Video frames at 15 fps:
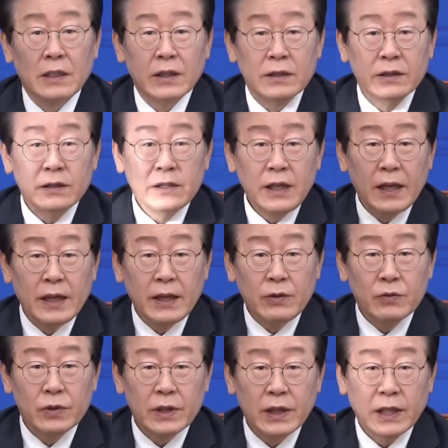아,
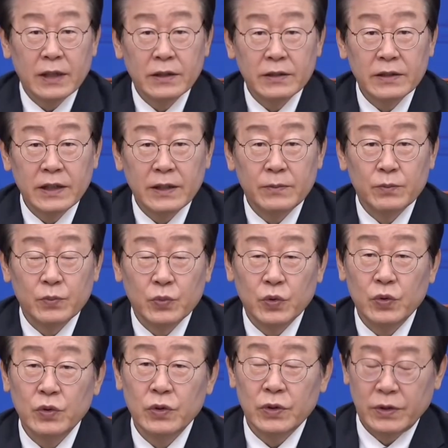끝내 우리가
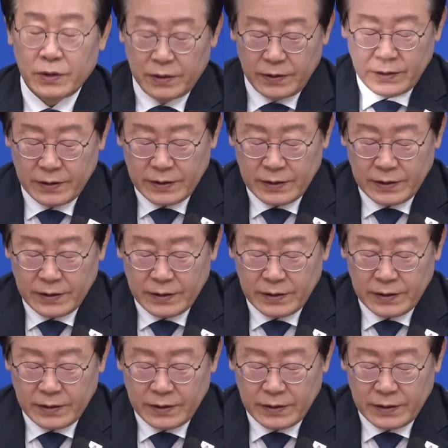건넨 물,